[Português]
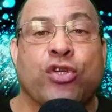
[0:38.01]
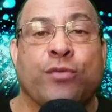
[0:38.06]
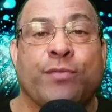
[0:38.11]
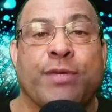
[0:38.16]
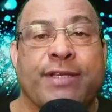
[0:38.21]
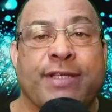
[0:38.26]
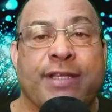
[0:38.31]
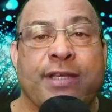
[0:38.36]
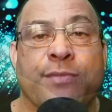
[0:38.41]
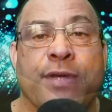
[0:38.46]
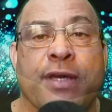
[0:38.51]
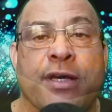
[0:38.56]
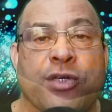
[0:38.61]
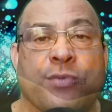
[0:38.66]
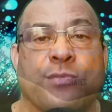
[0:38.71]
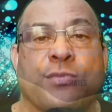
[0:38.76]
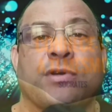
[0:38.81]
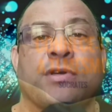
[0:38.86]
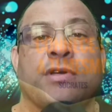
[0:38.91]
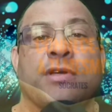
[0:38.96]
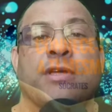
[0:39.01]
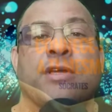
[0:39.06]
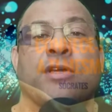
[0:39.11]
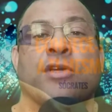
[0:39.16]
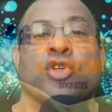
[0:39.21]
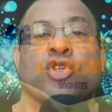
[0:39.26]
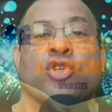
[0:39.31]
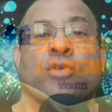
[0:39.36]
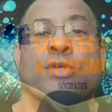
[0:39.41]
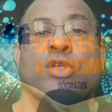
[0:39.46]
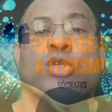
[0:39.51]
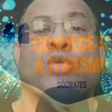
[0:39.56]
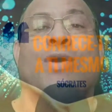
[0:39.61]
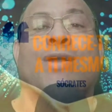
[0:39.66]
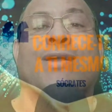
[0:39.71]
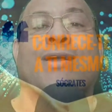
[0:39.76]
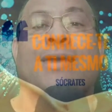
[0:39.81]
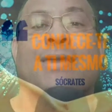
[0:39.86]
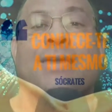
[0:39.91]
sobre si mesmo, sobre sua